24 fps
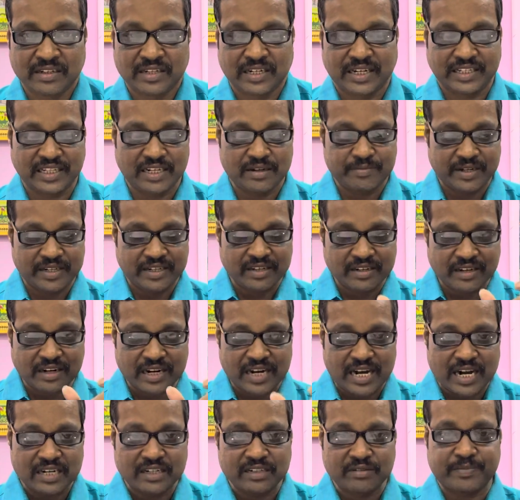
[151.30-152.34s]
அதே மாதிரி
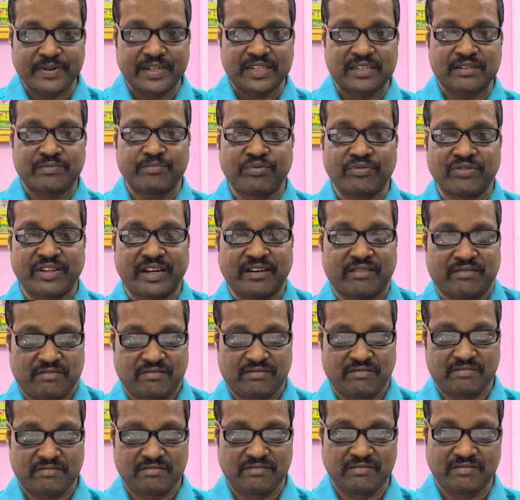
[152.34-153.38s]
ராகு பிளஸ் புதன்
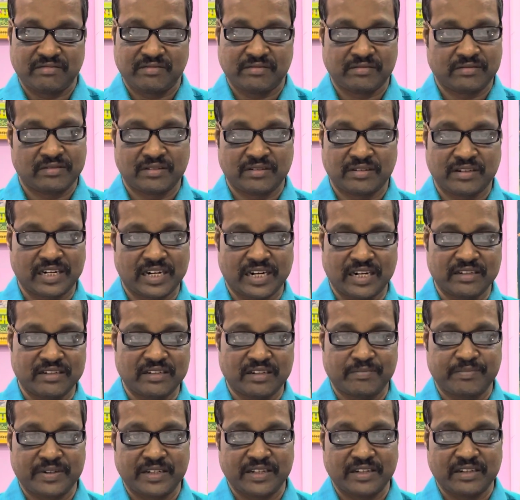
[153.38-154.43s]
ராகு
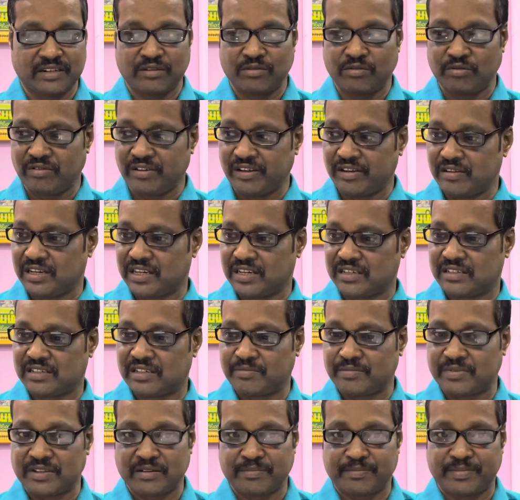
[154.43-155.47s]
அப்படிங்கிற நுண்ணுயிர்கள்
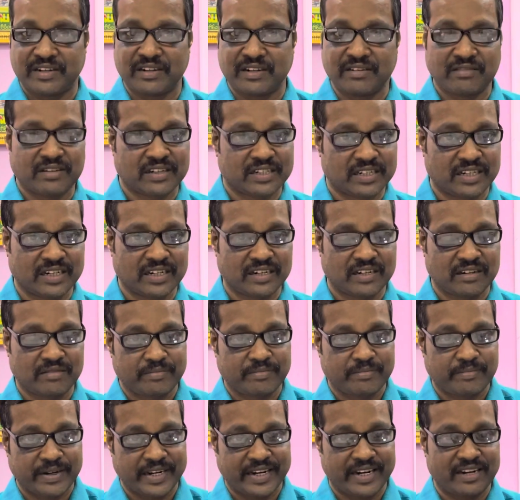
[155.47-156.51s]
சம்பந்தப்பட்ட விஷயங்கள்
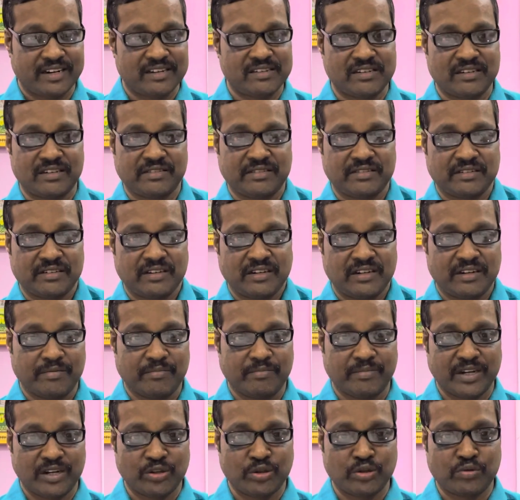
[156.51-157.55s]
பயாலஜி
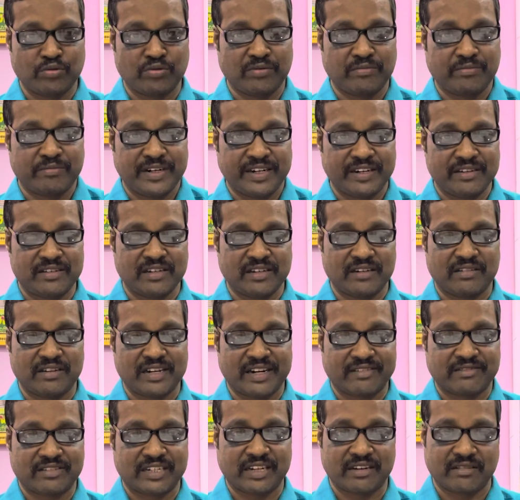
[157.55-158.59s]
மருத்துவம் மெடிசின்
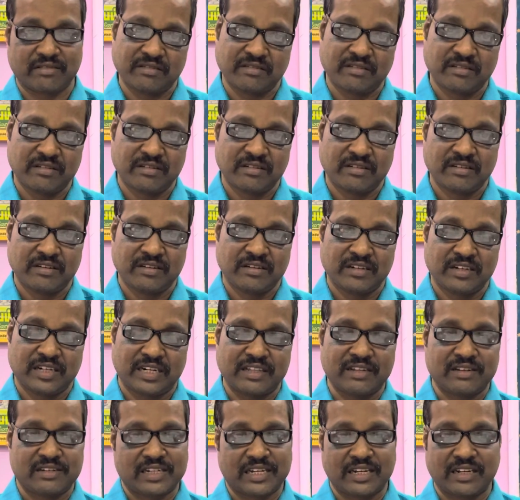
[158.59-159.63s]
டாக்டர்
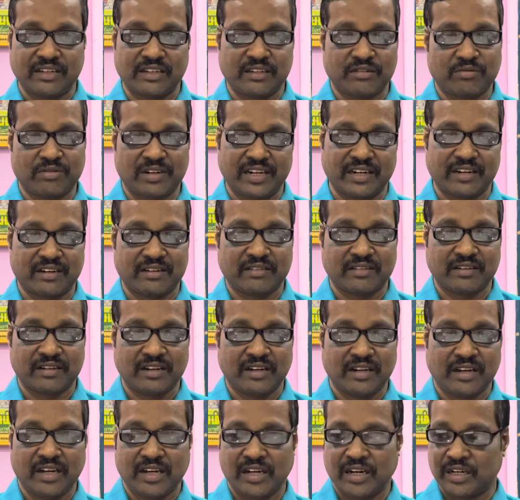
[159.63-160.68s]
அது சார்ந்த துறைகள்
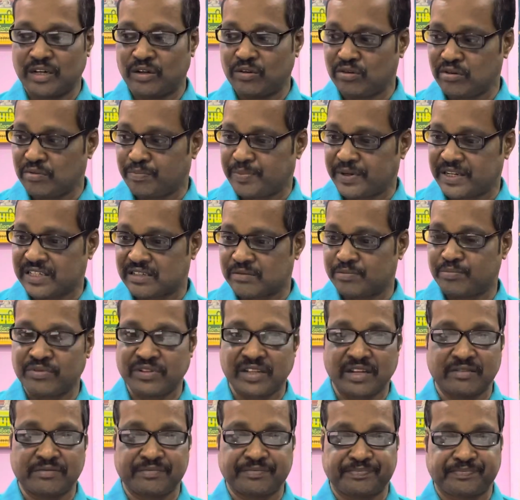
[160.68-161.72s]
குரு பிளஸ்
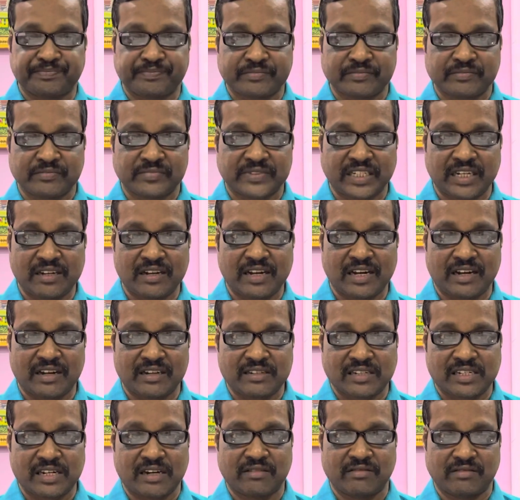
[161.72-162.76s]
புதன் நல்ல
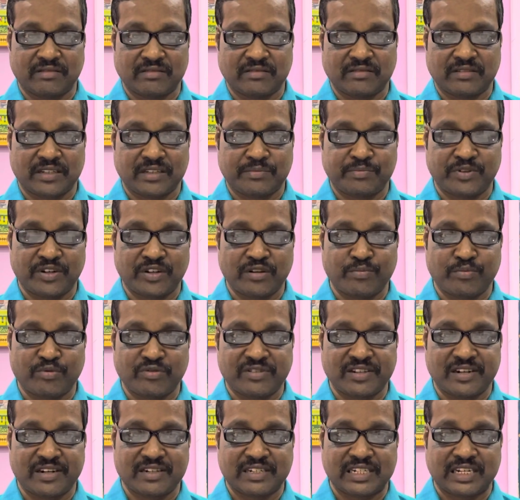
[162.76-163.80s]
ஆசான் புனர்பூச
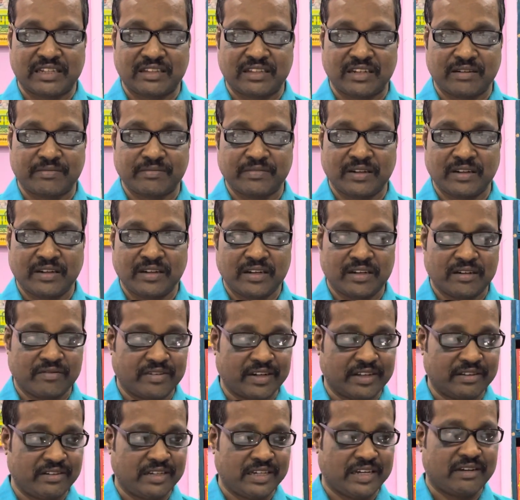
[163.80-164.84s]
நட்சத்திரம்
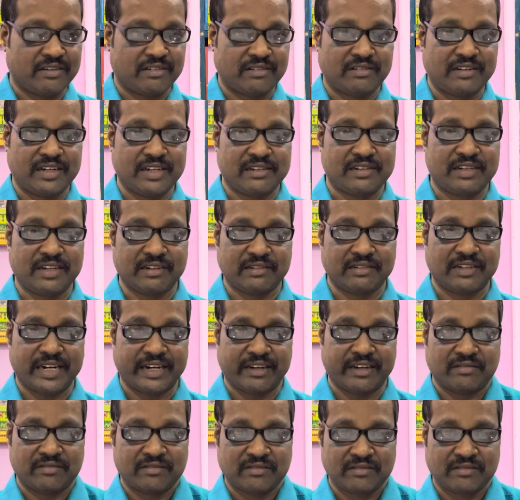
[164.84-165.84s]
வாத்தியார் டீச்சிங் லைன்